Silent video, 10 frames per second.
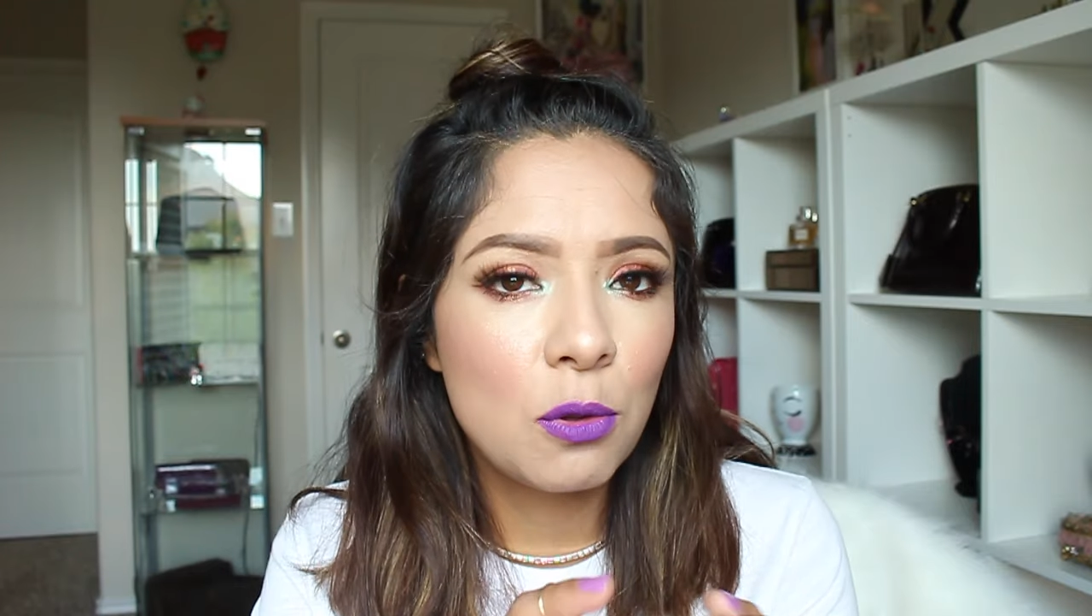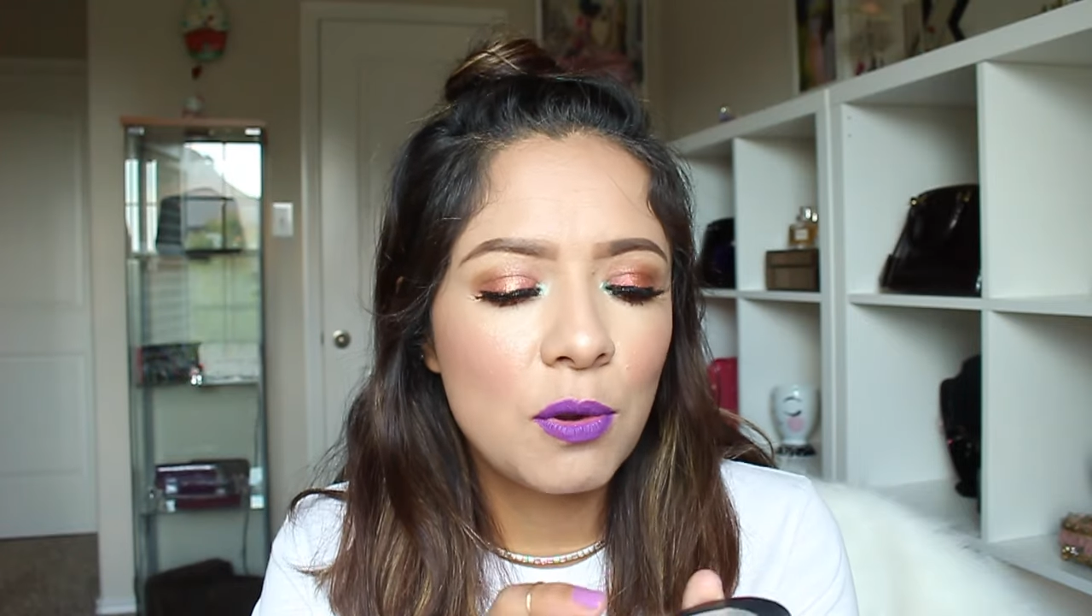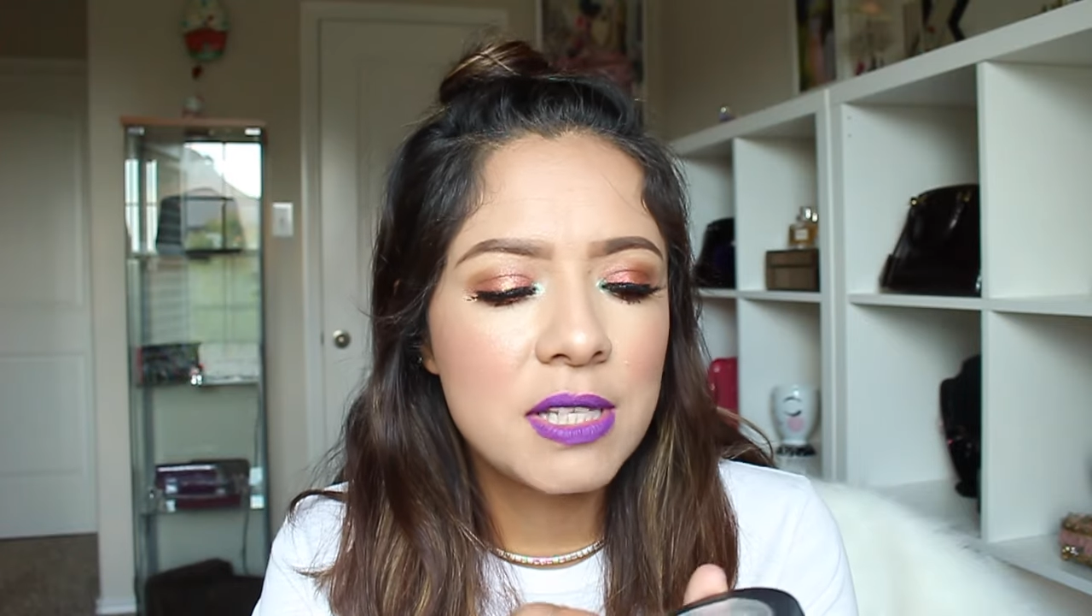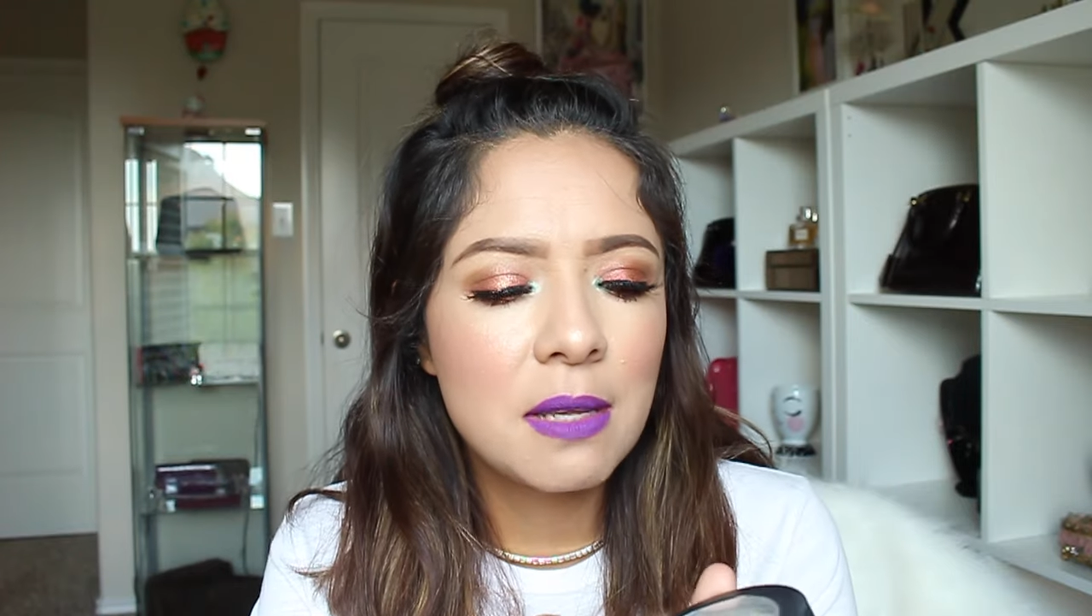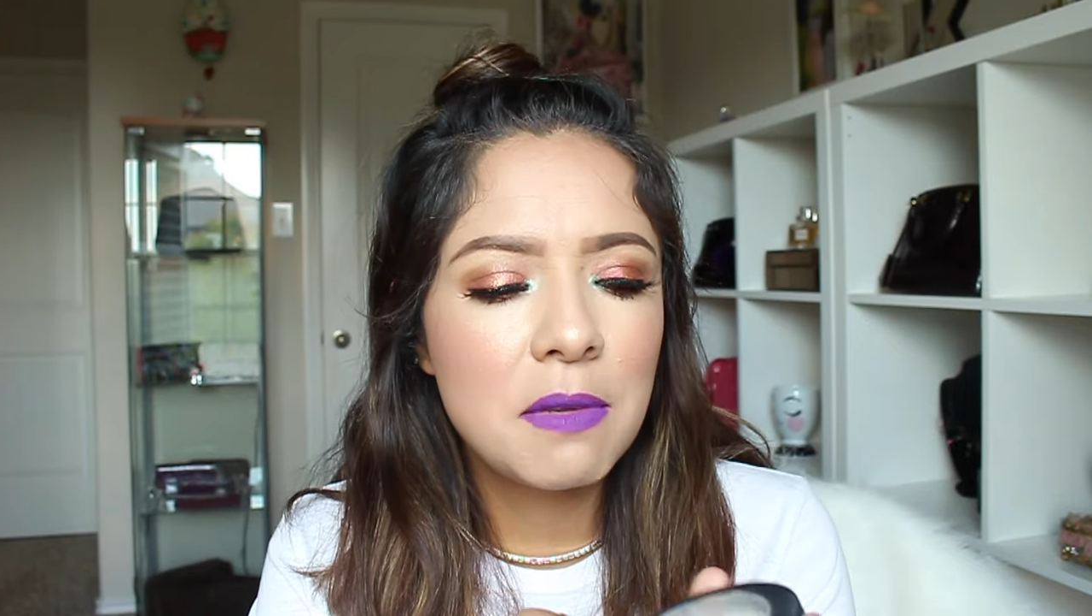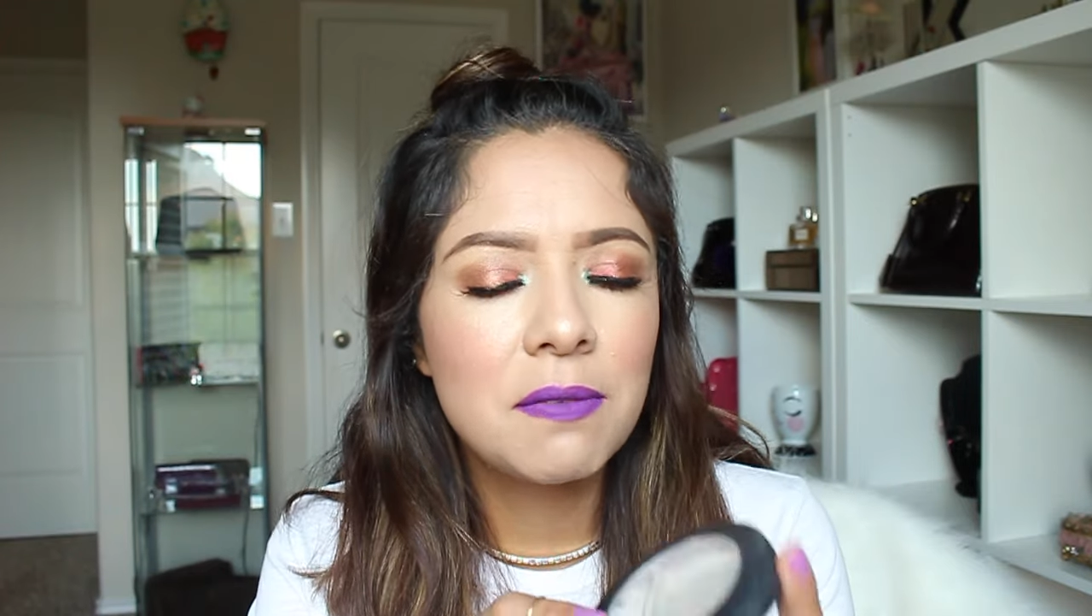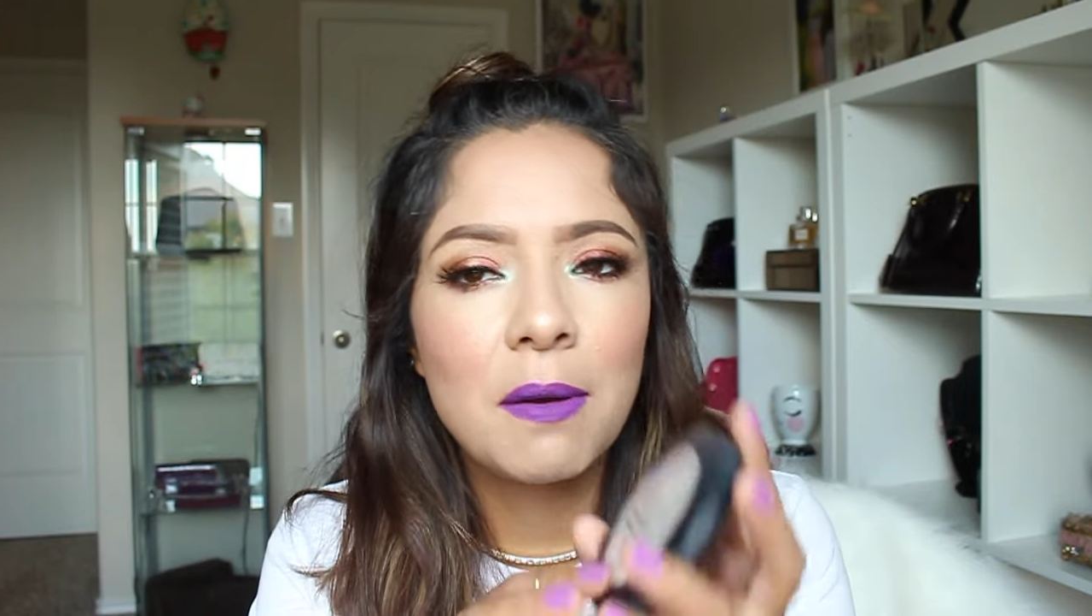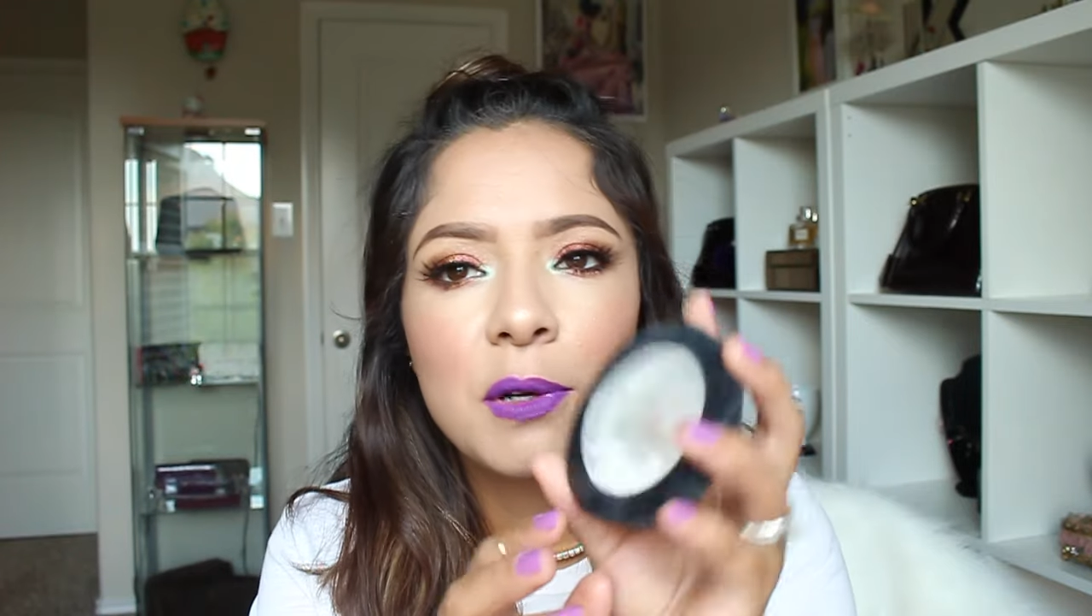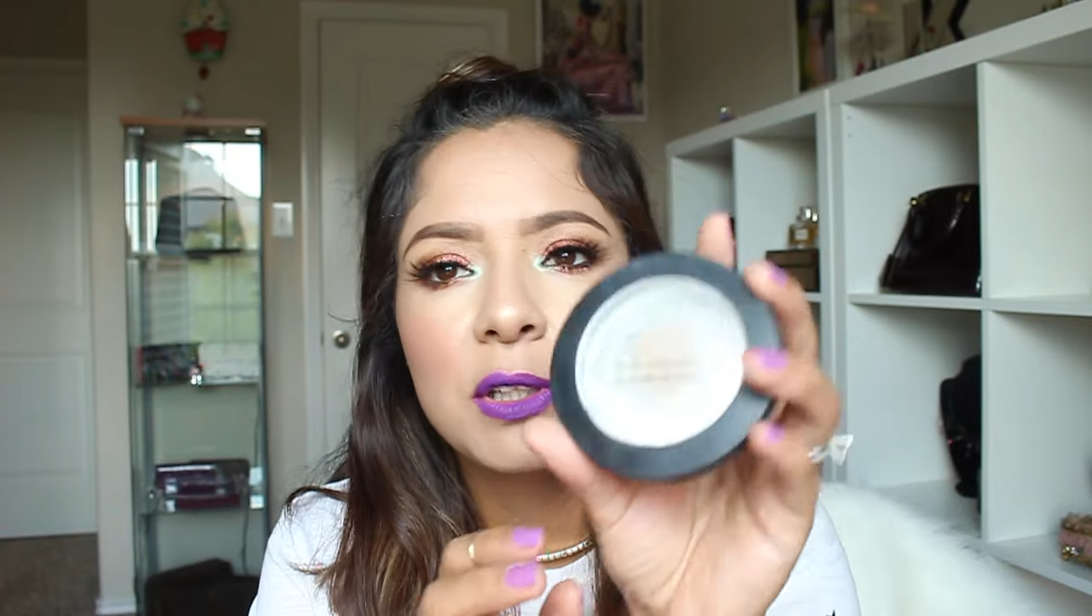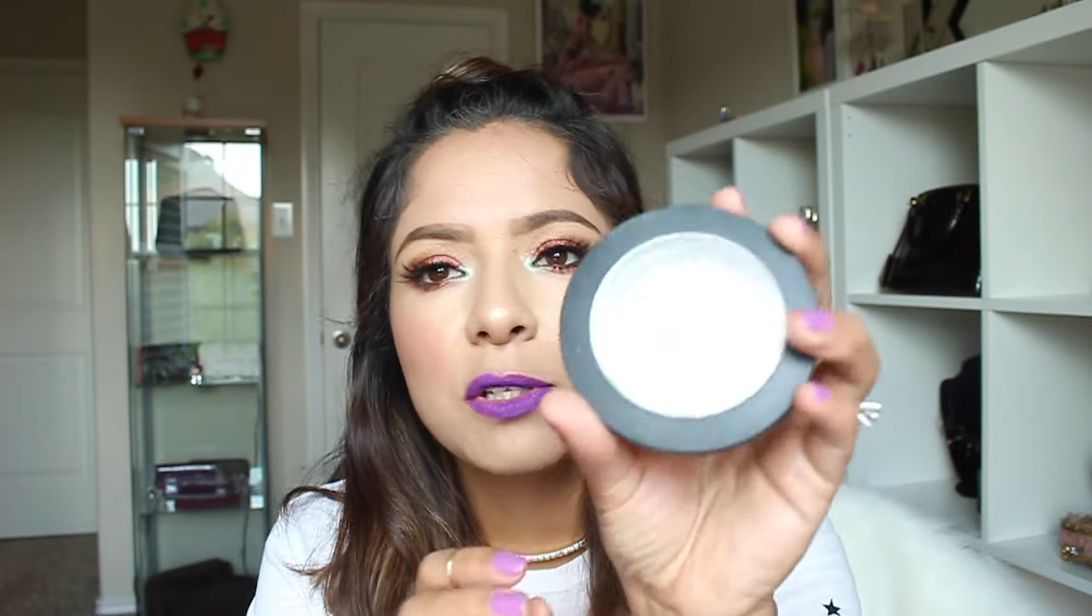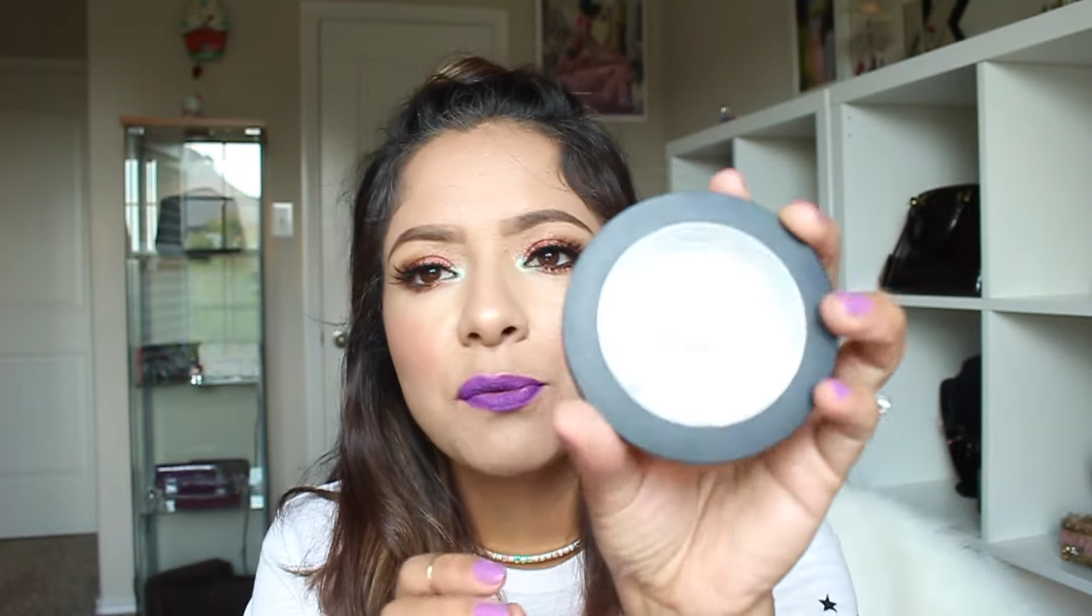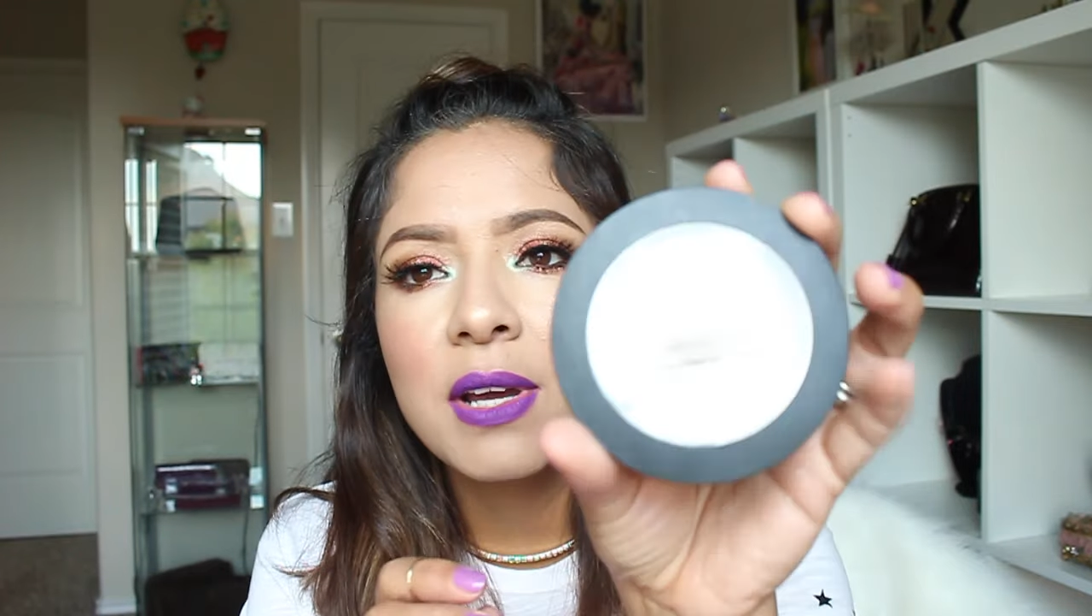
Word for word: no hice mis favoritos,